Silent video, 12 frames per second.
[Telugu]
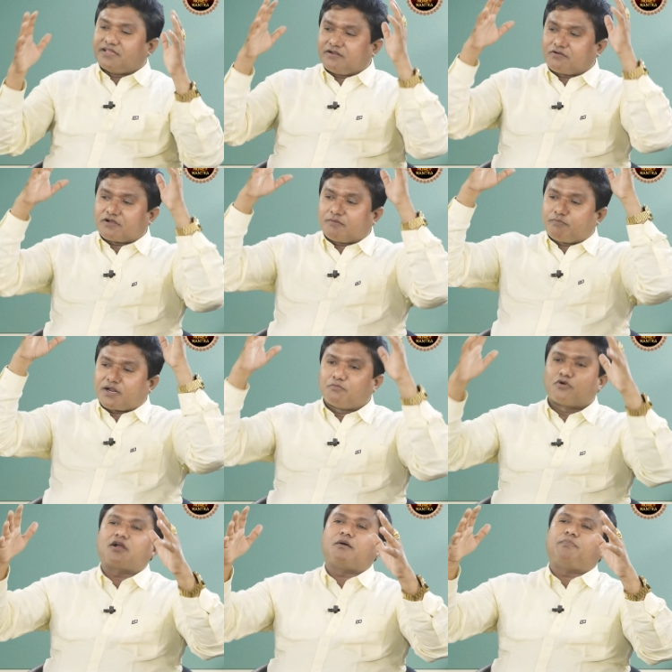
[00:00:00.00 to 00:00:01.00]
తను ఒక
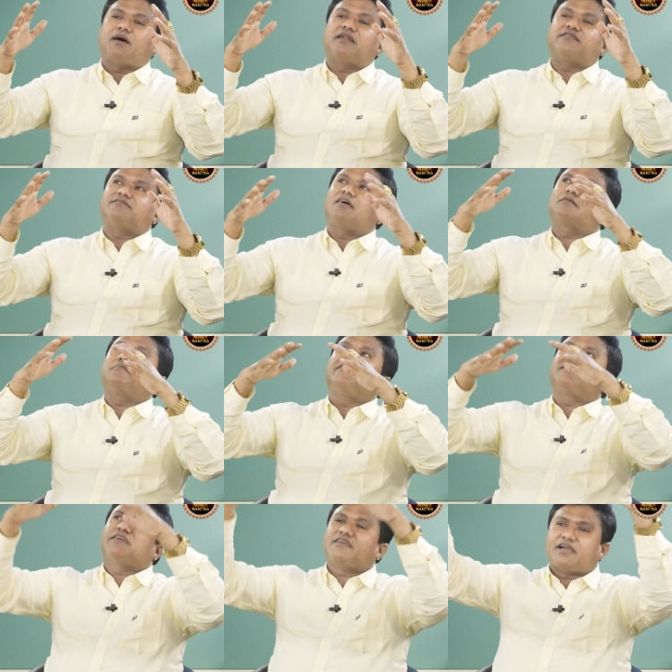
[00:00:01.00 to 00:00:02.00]
ప్రముఖ
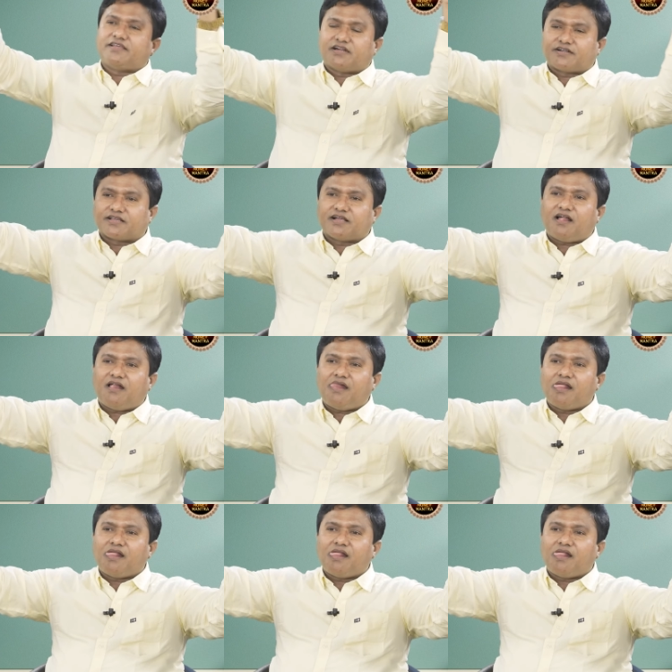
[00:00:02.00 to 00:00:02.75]
పారిశ్రామికవేత్త అయినట్టుగా